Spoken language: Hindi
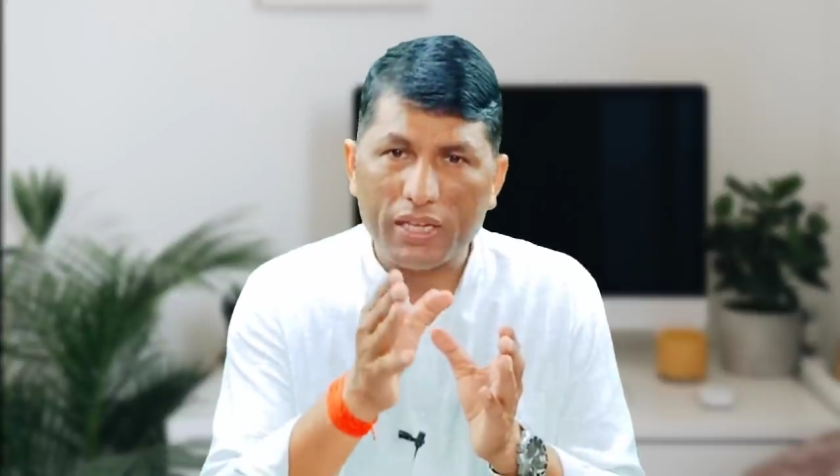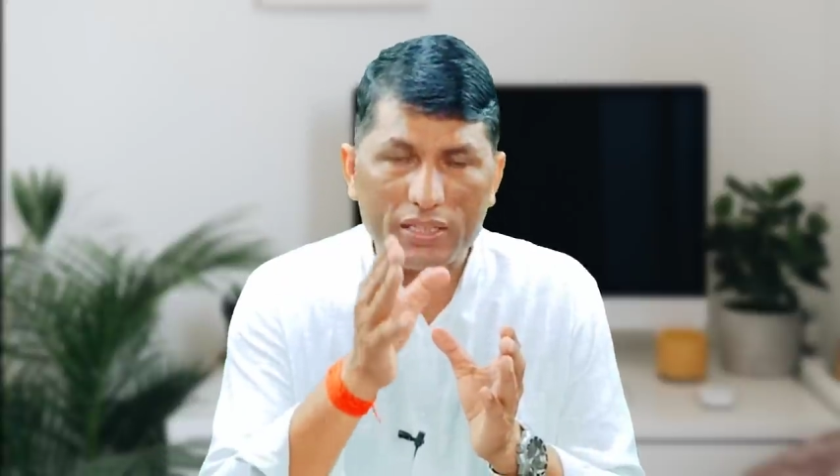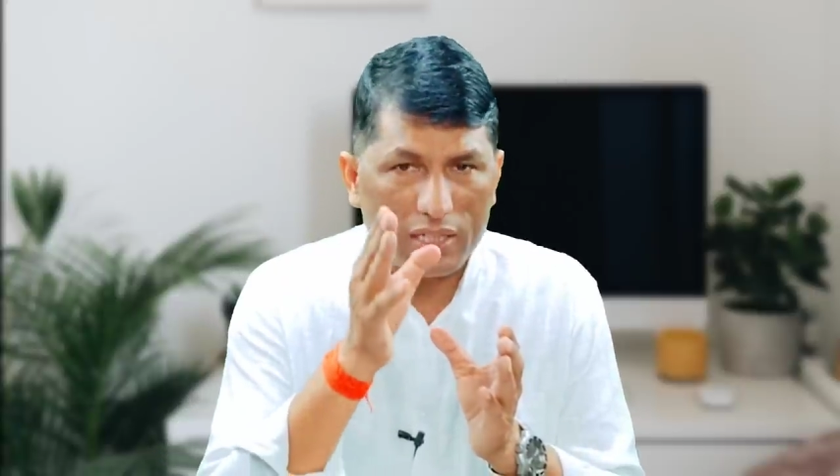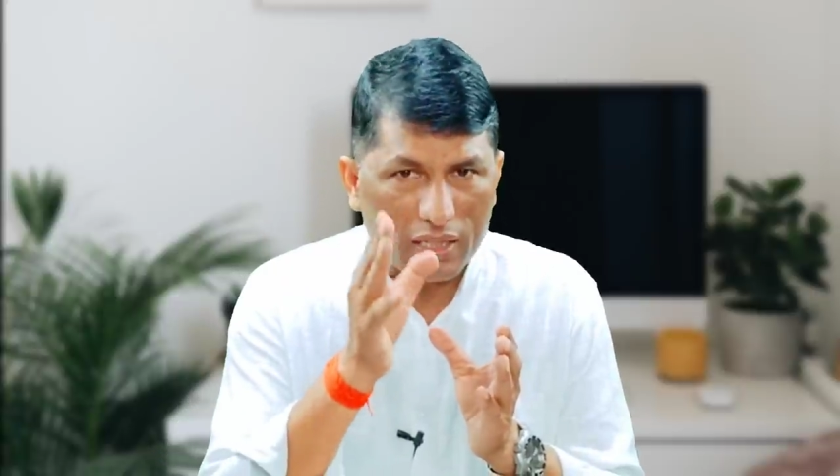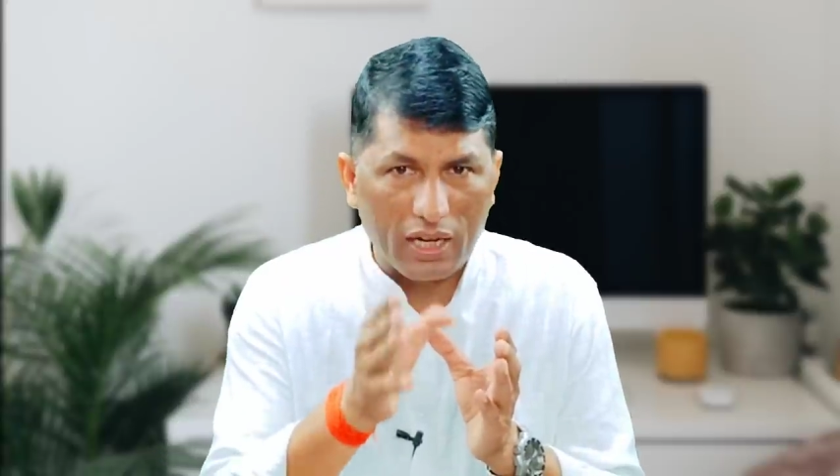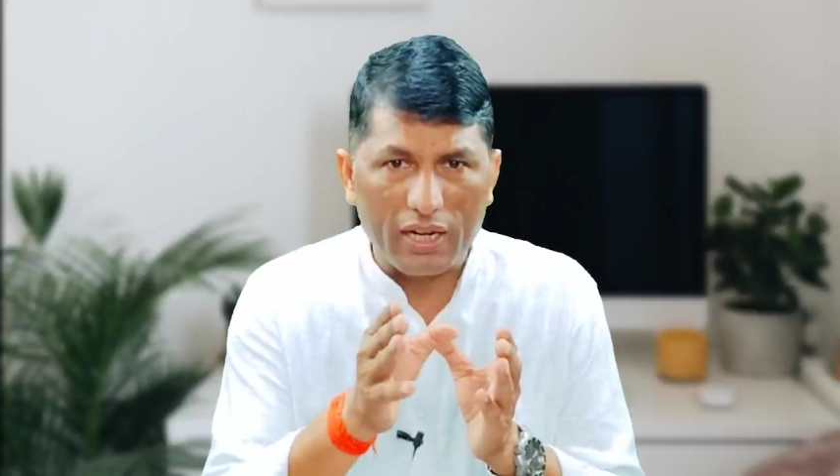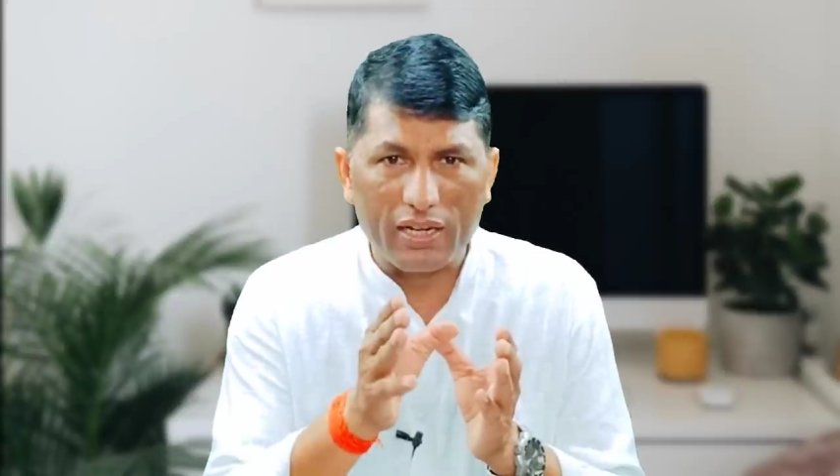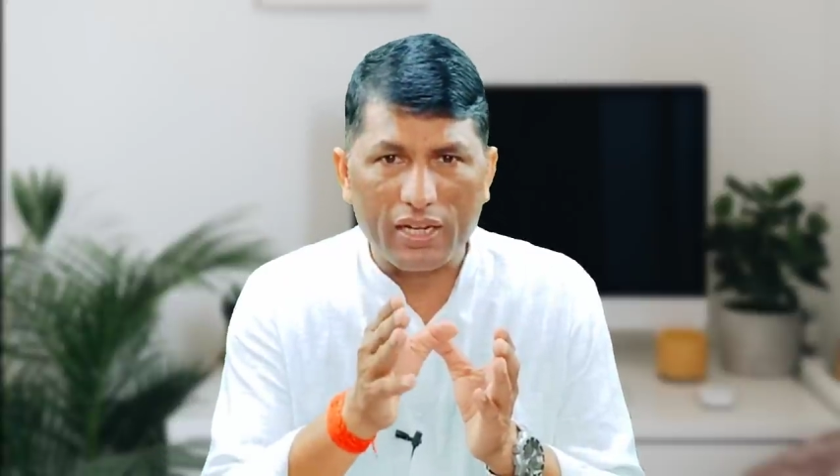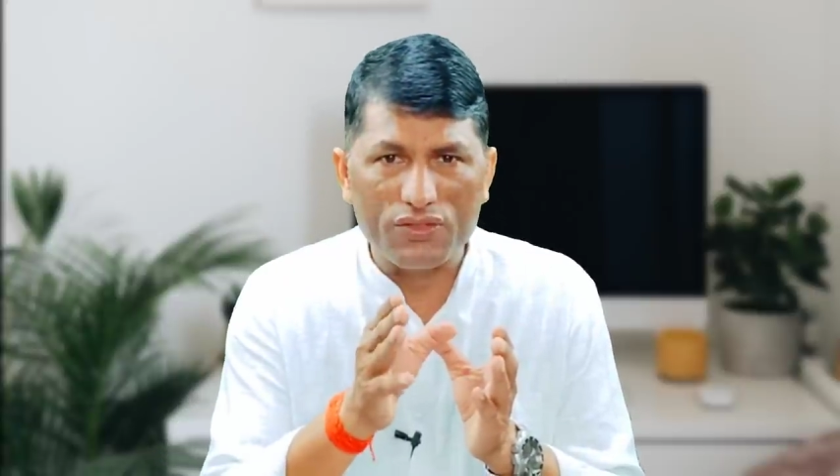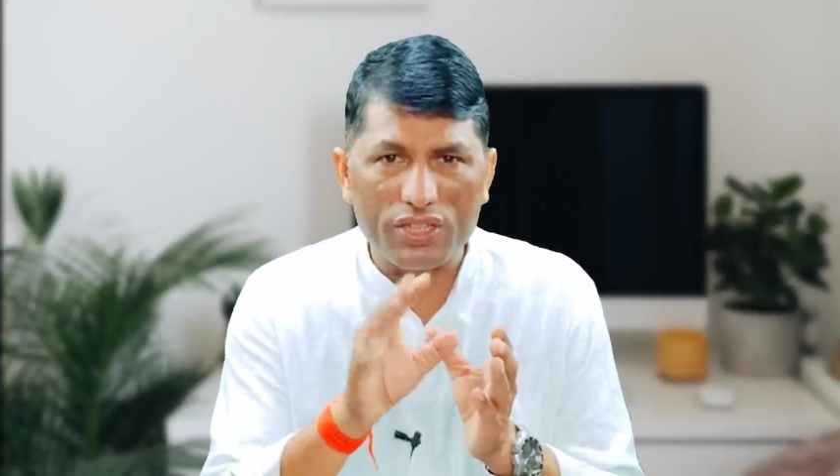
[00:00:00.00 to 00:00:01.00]
बात का ध्यान
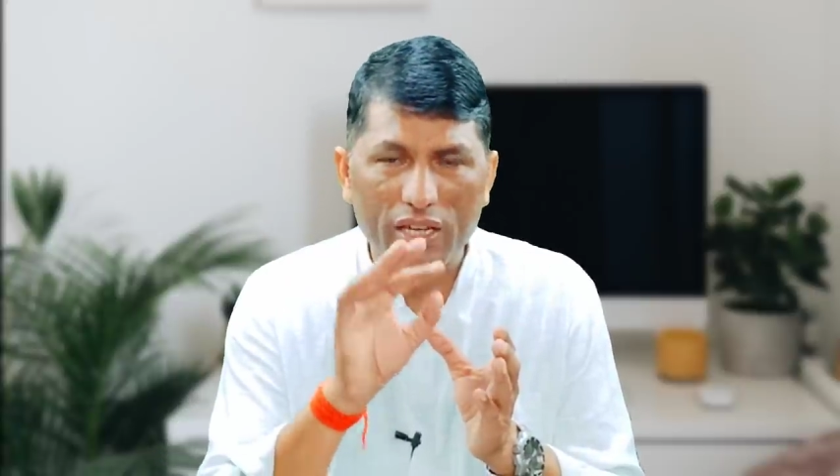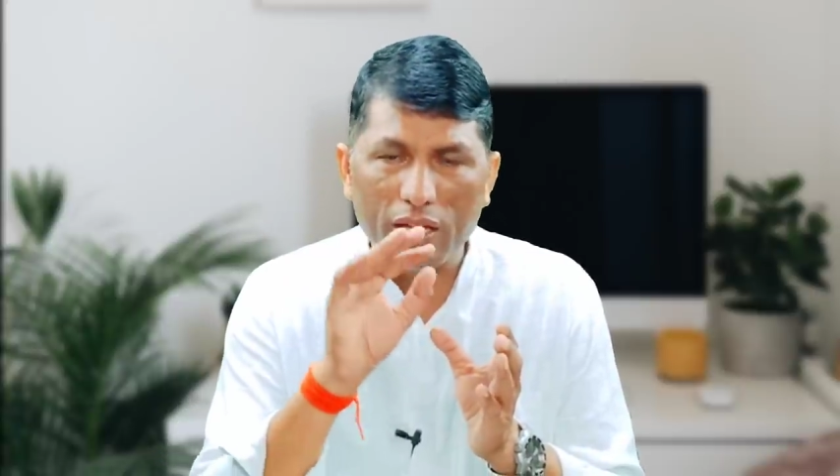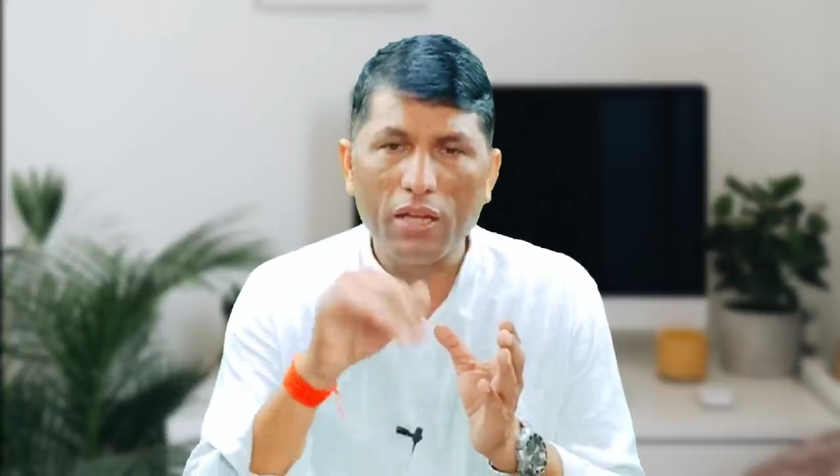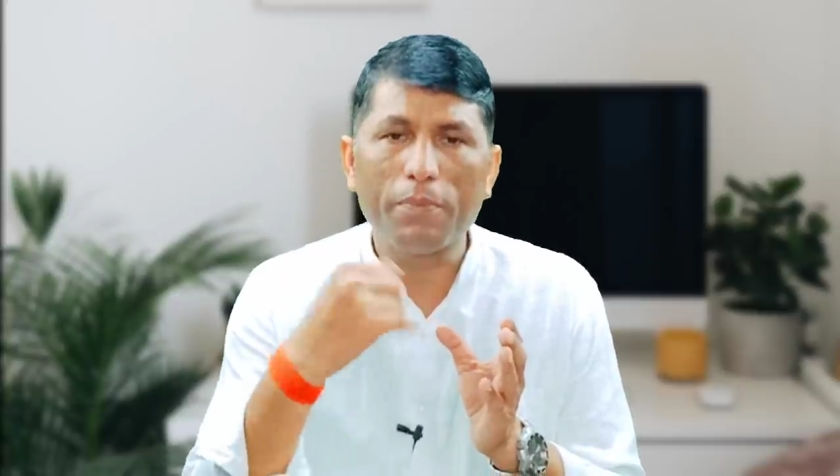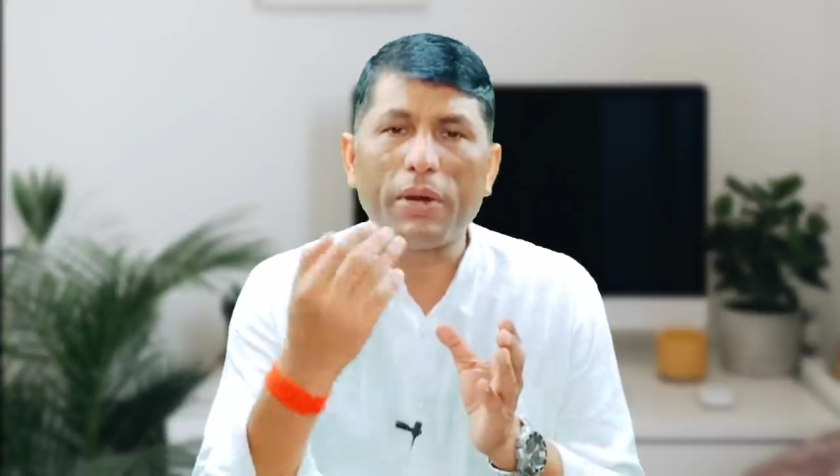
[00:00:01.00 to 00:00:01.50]
रखना चाहिए